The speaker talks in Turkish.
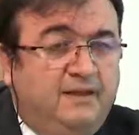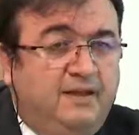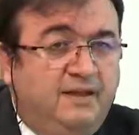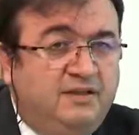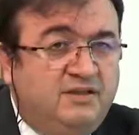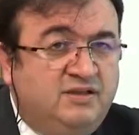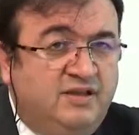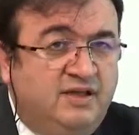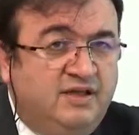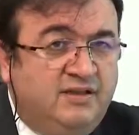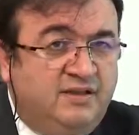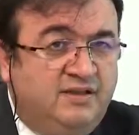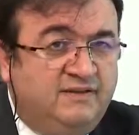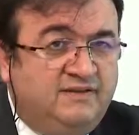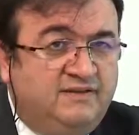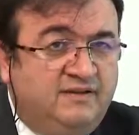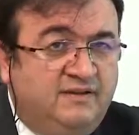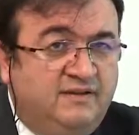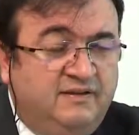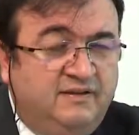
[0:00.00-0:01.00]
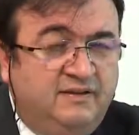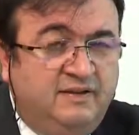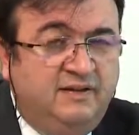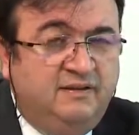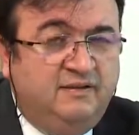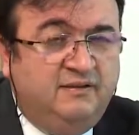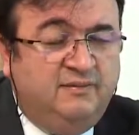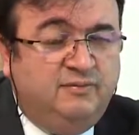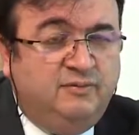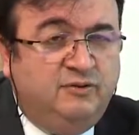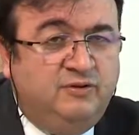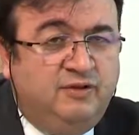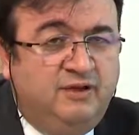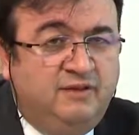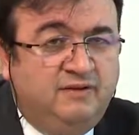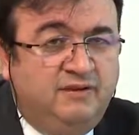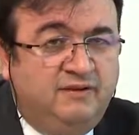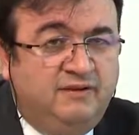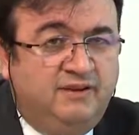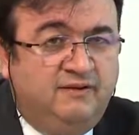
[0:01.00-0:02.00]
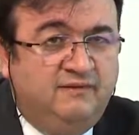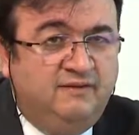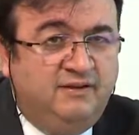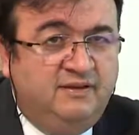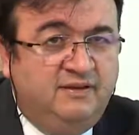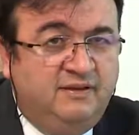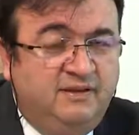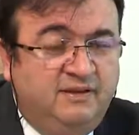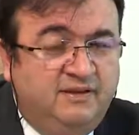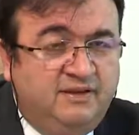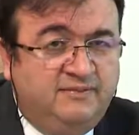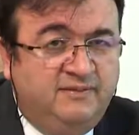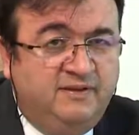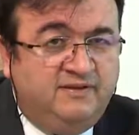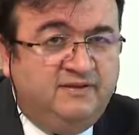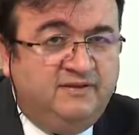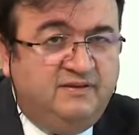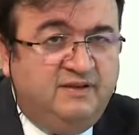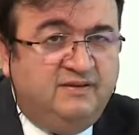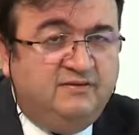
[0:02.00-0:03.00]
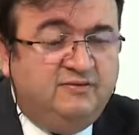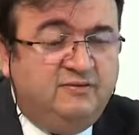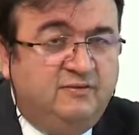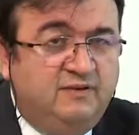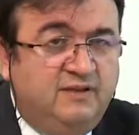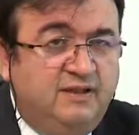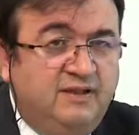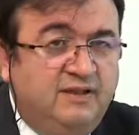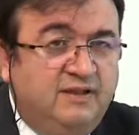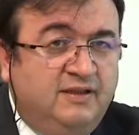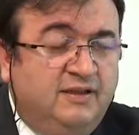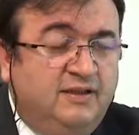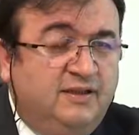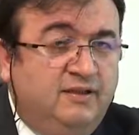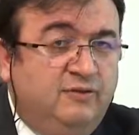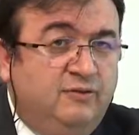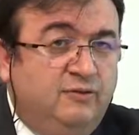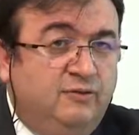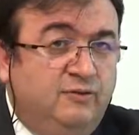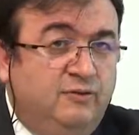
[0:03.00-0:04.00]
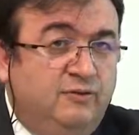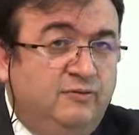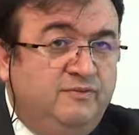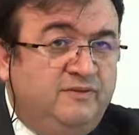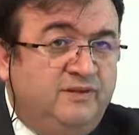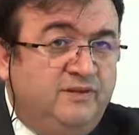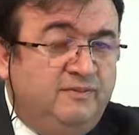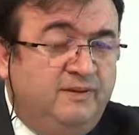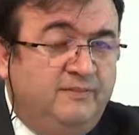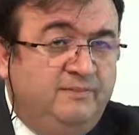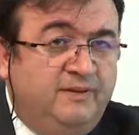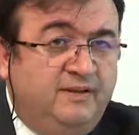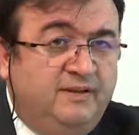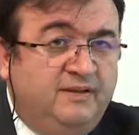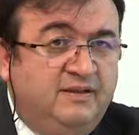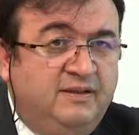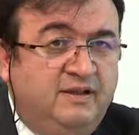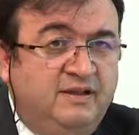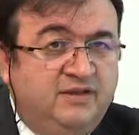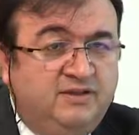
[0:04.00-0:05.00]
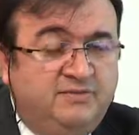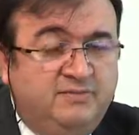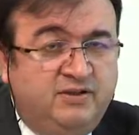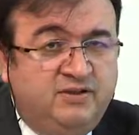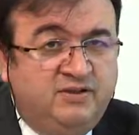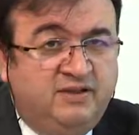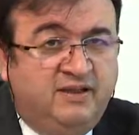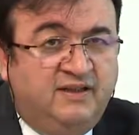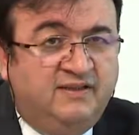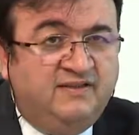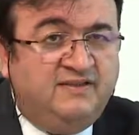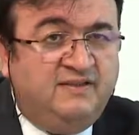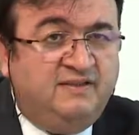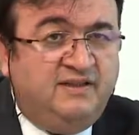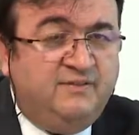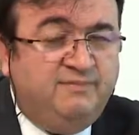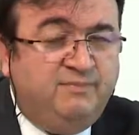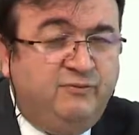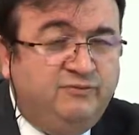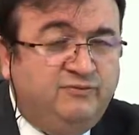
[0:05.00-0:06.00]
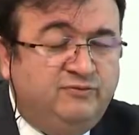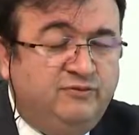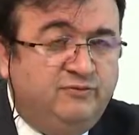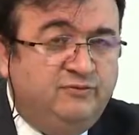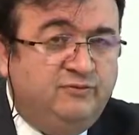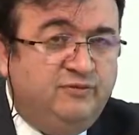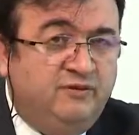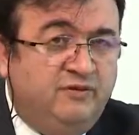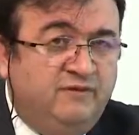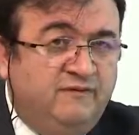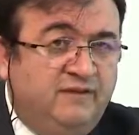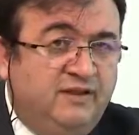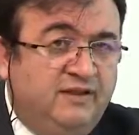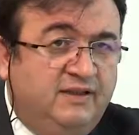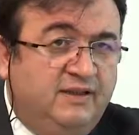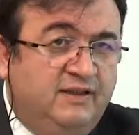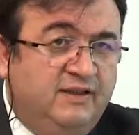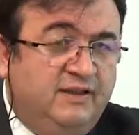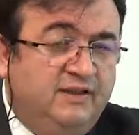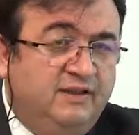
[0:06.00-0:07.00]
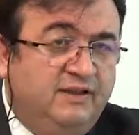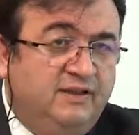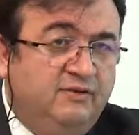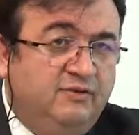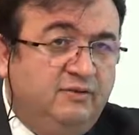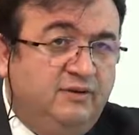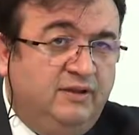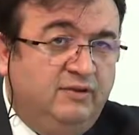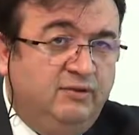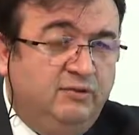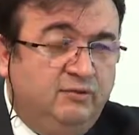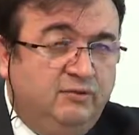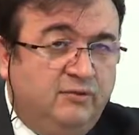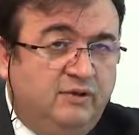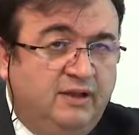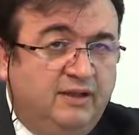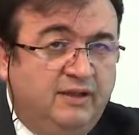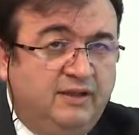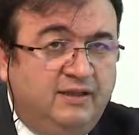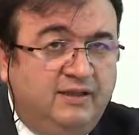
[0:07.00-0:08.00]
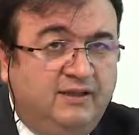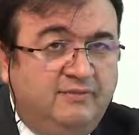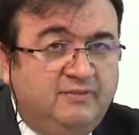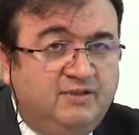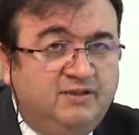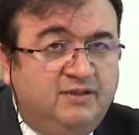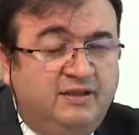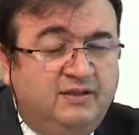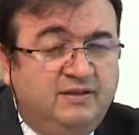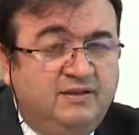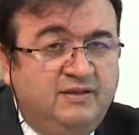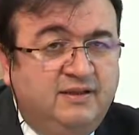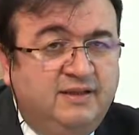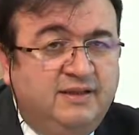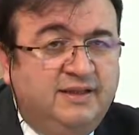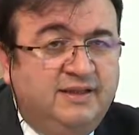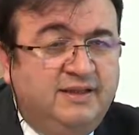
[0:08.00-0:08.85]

Akciğer kanserinde modern tedavilerin gelişmesinden sonra ölüm sebepleri değişmiş. Hastalar postobstrüktif nedenlerden dolayı ölür hale gelmişlerdir.